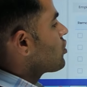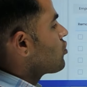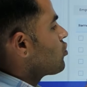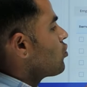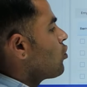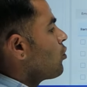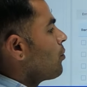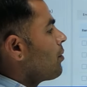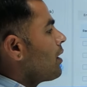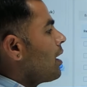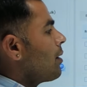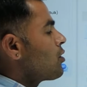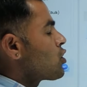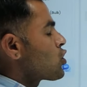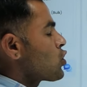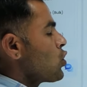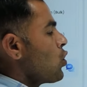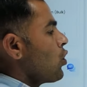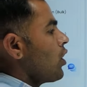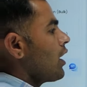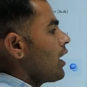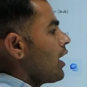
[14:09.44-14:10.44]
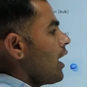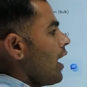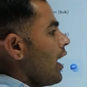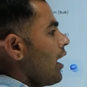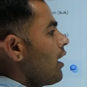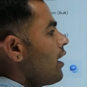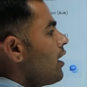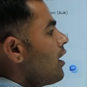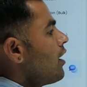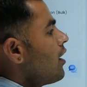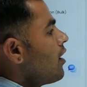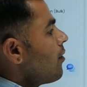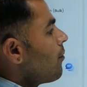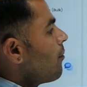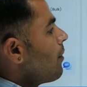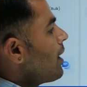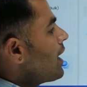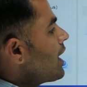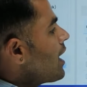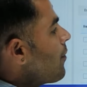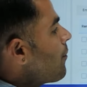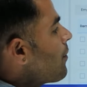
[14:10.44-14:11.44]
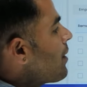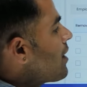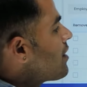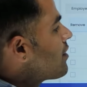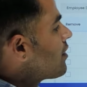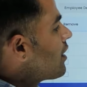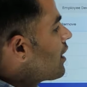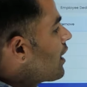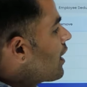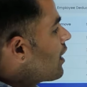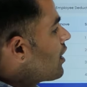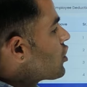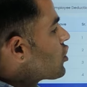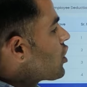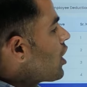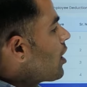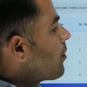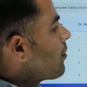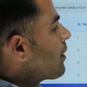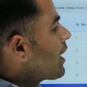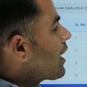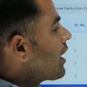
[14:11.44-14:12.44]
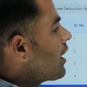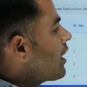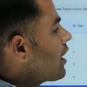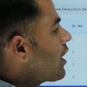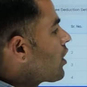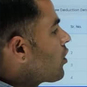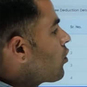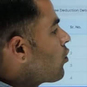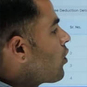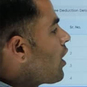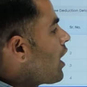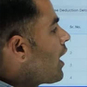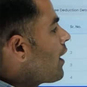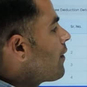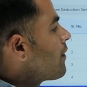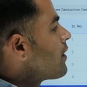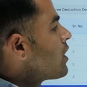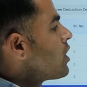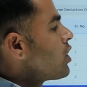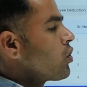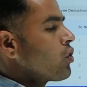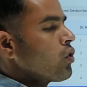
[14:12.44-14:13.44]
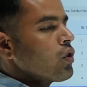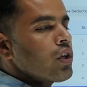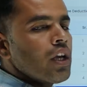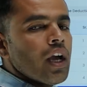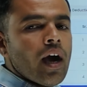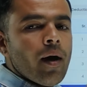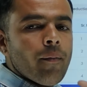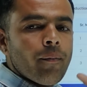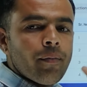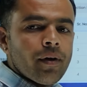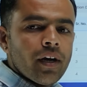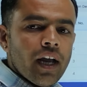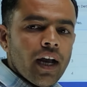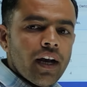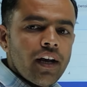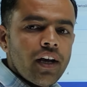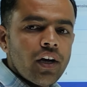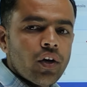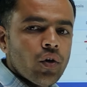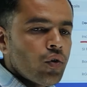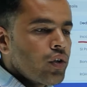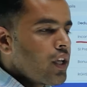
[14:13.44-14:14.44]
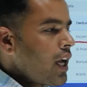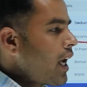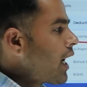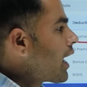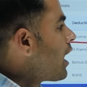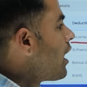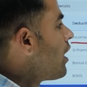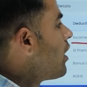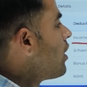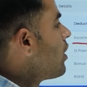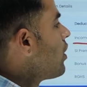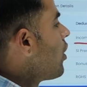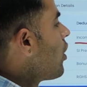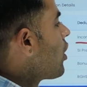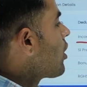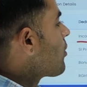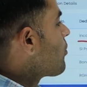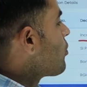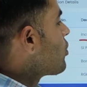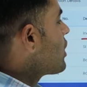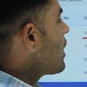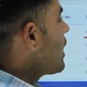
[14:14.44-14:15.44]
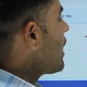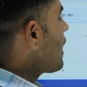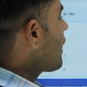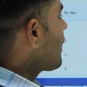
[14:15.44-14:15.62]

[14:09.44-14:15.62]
छह सौ रुपए अभी शो कर रहा है मैं यहाँ पेंसिल के निशान पे क्लिक करूंगा तो ये अब एडिट हो जाएगा और मुझे